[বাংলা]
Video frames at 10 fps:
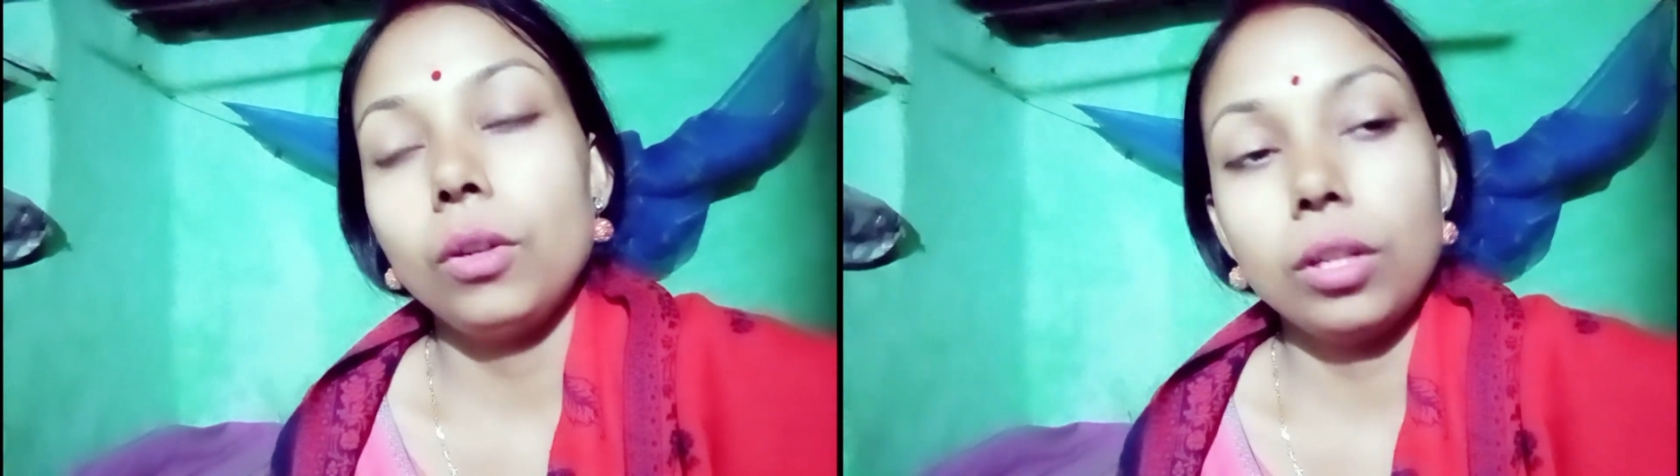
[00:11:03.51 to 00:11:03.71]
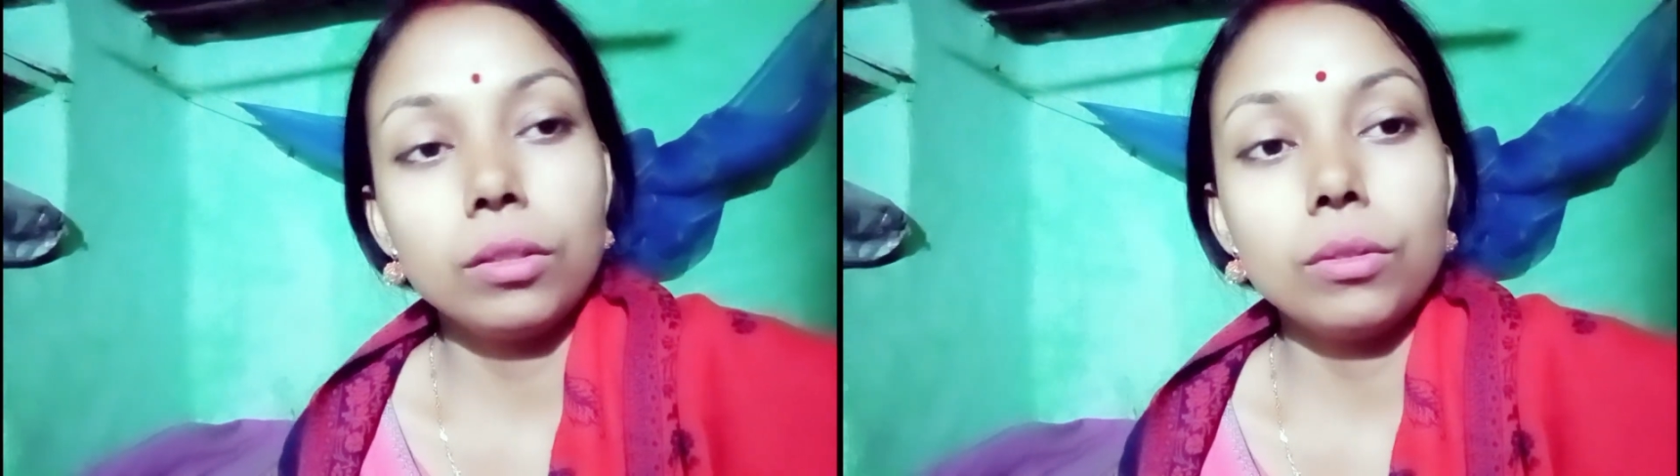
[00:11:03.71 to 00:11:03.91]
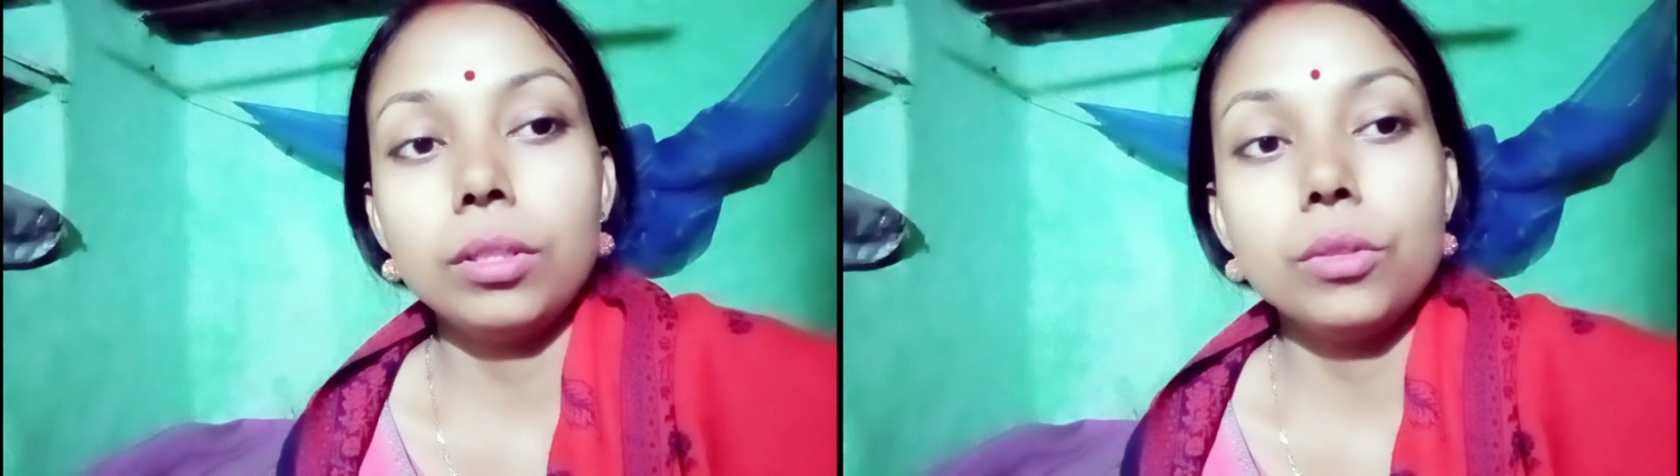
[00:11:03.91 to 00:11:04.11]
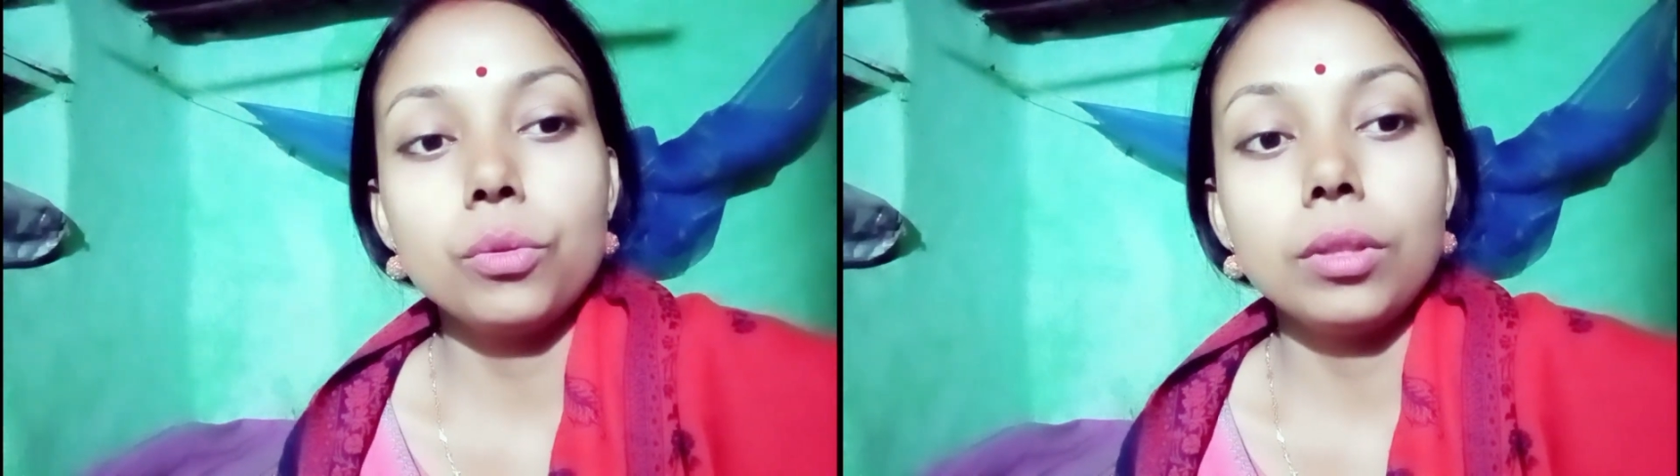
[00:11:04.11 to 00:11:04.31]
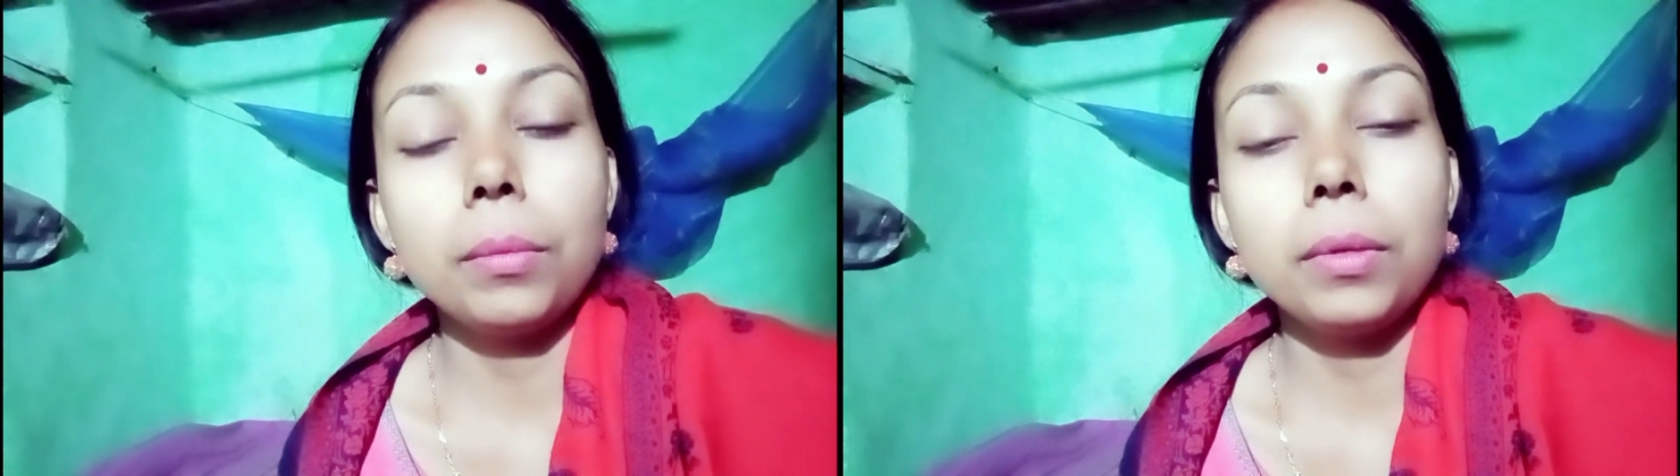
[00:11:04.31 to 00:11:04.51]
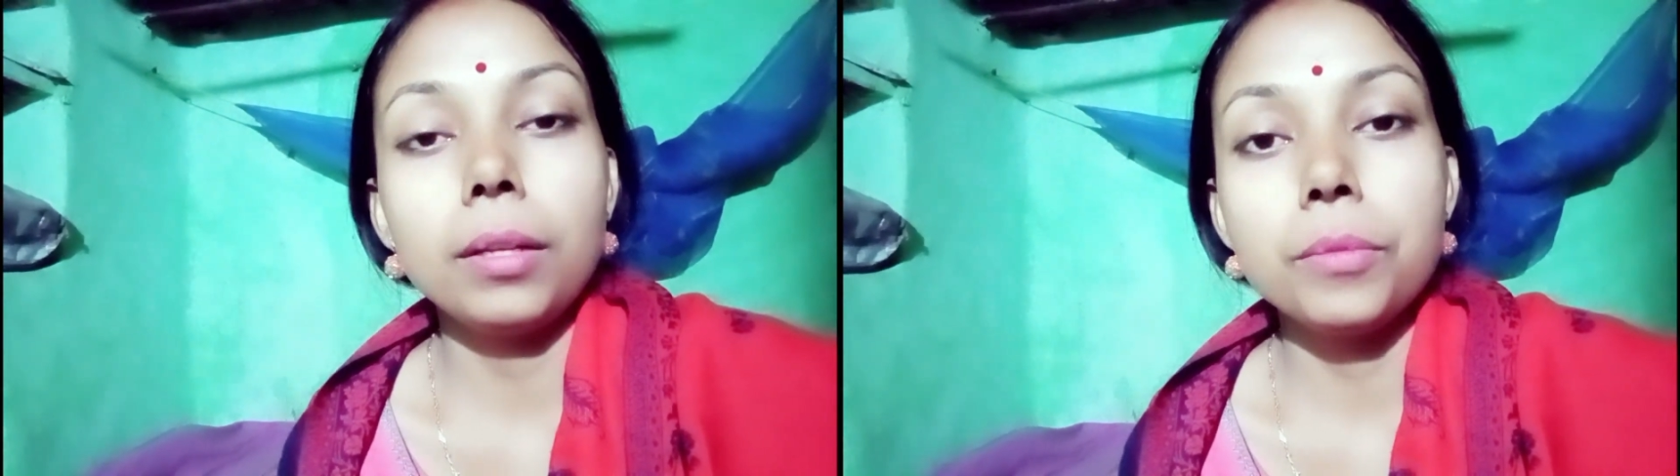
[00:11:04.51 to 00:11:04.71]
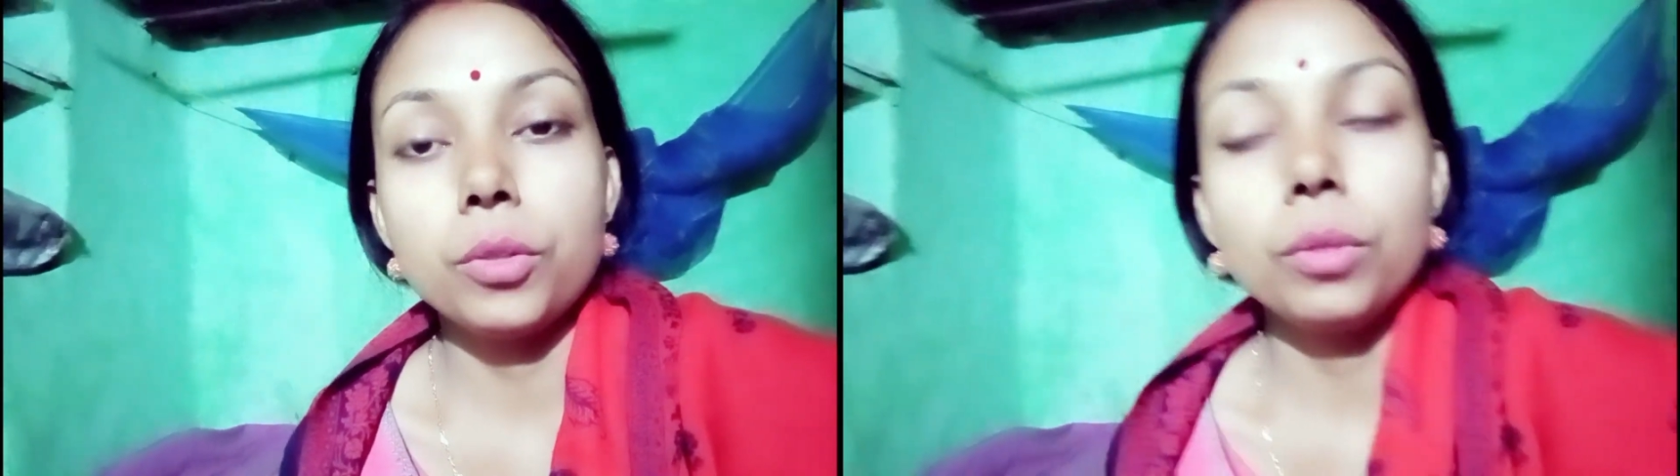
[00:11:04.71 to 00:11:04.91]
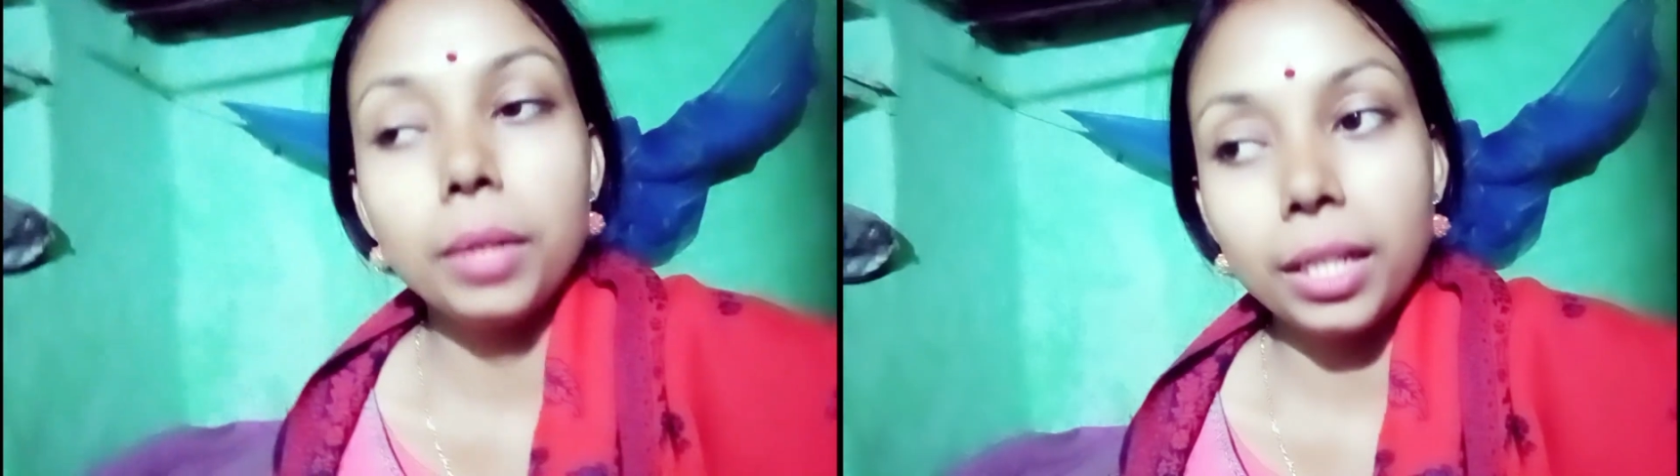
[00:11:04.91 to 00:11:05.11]
হঠাৎ করেই শুনতে পেলাম
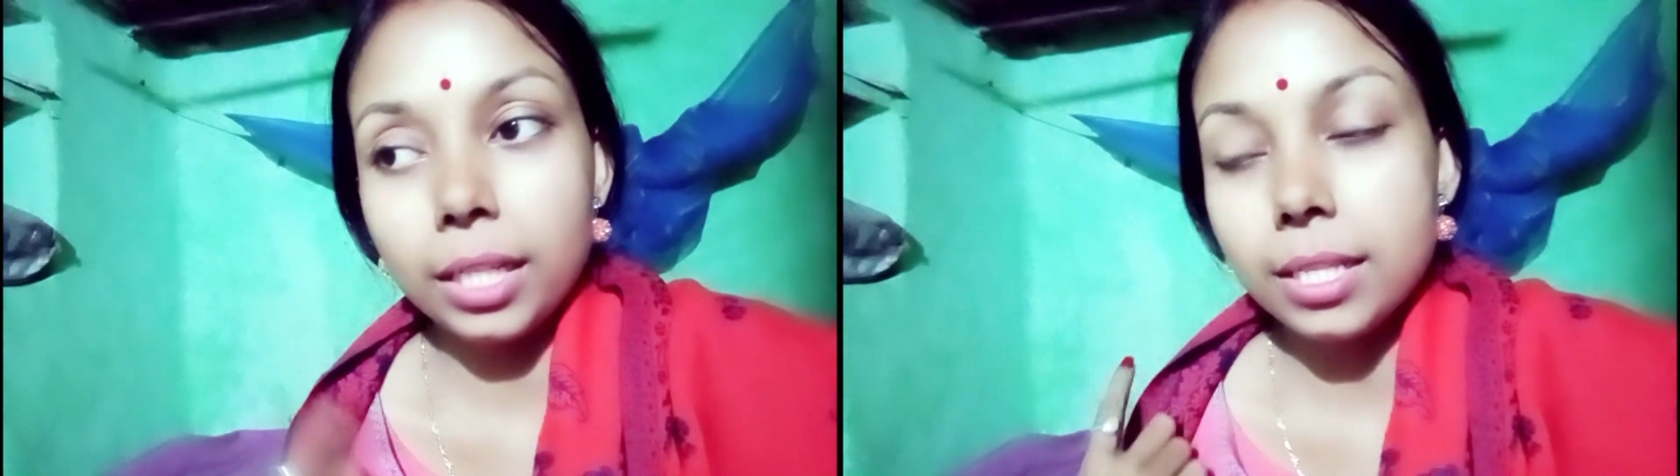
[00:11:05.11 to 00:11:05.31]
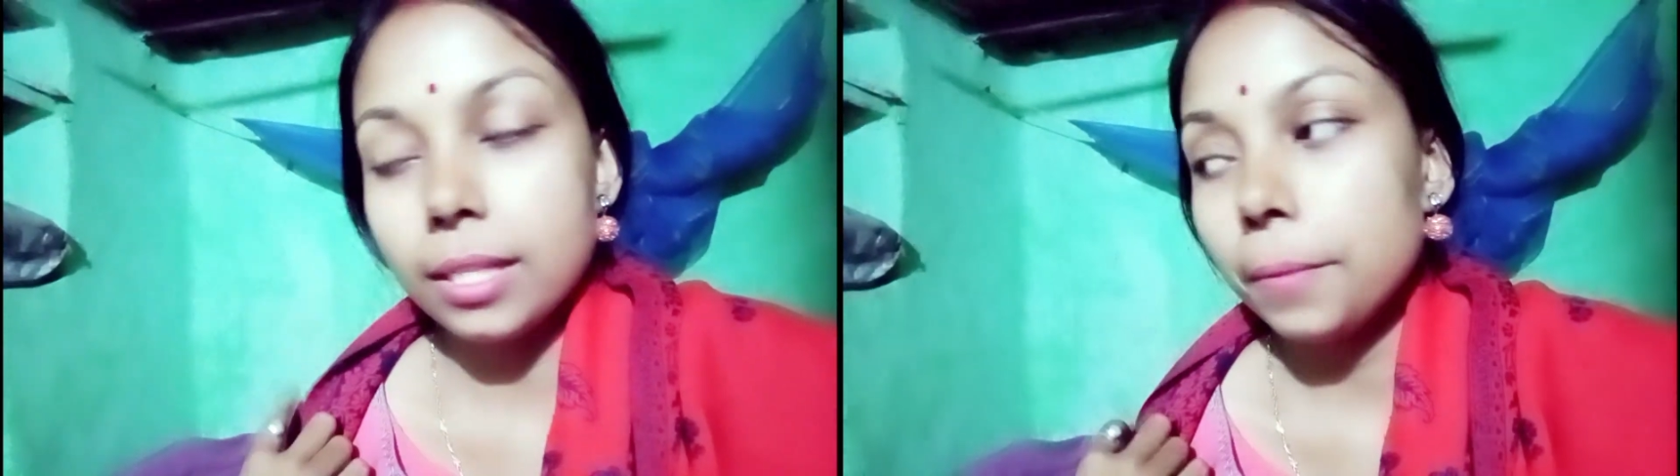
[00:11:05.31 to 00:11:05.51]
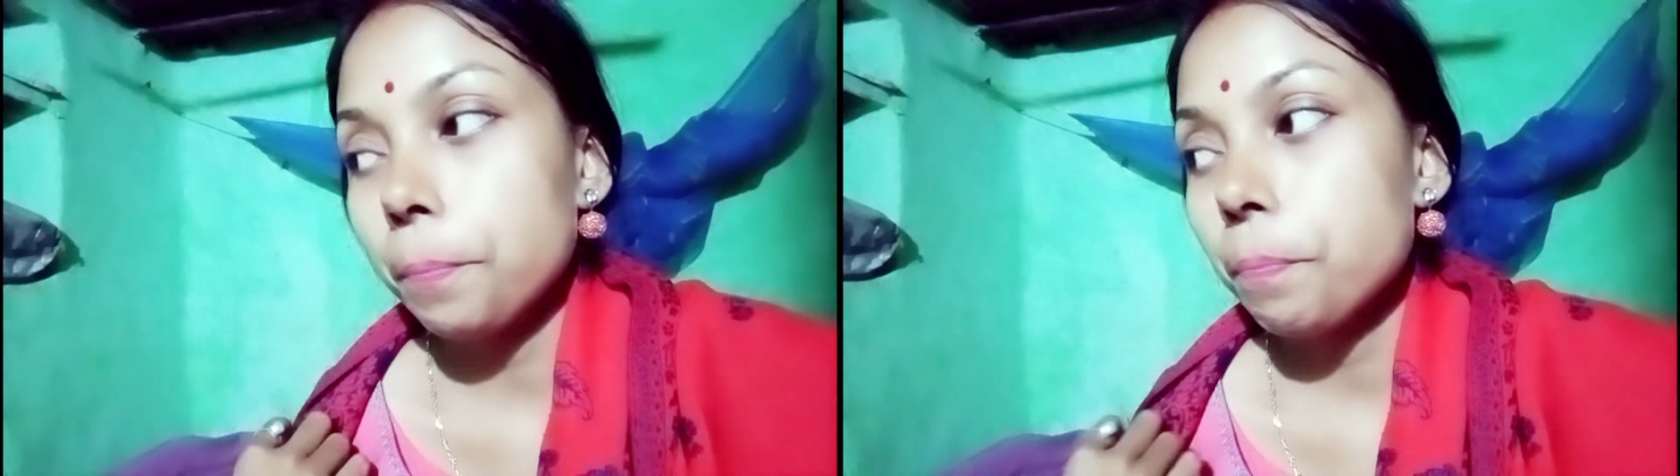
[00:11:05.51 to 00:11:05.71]
যে উনি মারা গেছেন